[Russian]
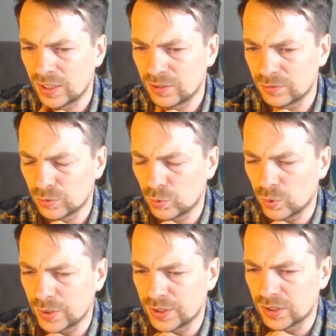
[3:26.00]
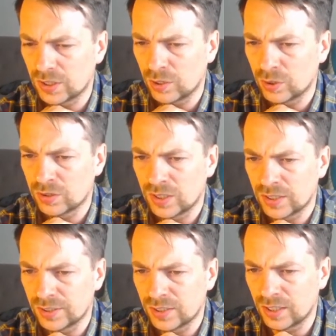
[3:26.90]
фигуру они как-
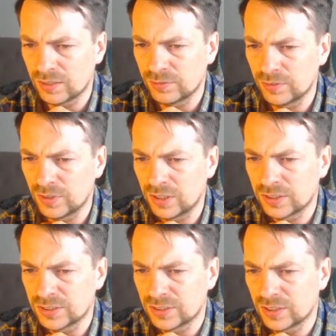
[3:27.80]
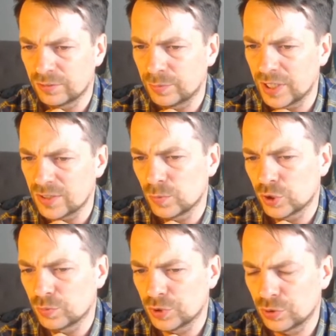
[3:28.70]
как-никак вывели, где-то f5
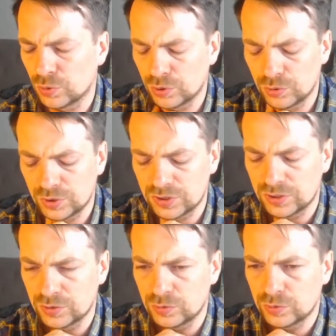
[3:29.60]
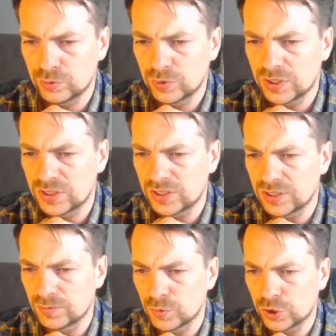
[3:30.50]
может быть ход, то есть, ну, Дуда
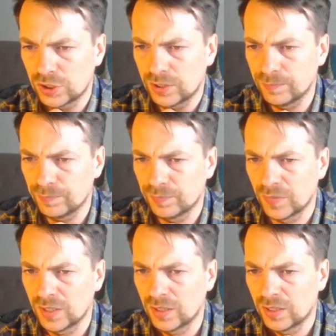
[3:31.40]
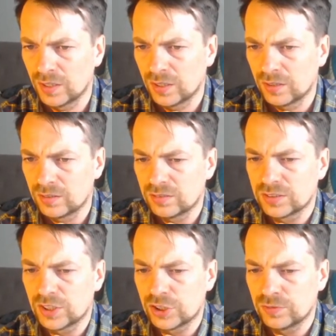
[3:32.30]
здесь немножко,
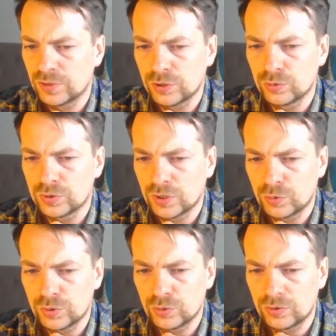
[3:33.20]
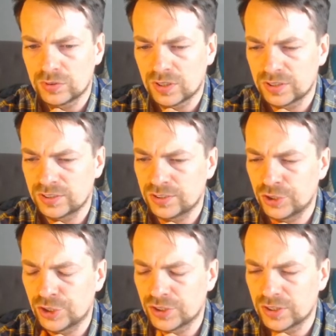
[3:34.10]
скажем, вернул такой долг
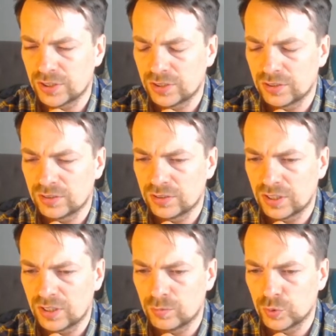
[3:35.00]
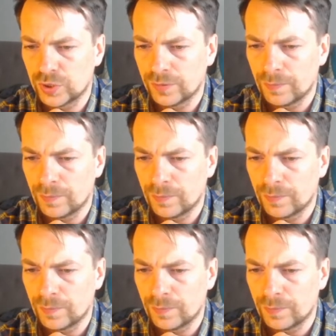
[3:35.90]
артистический на Камуре.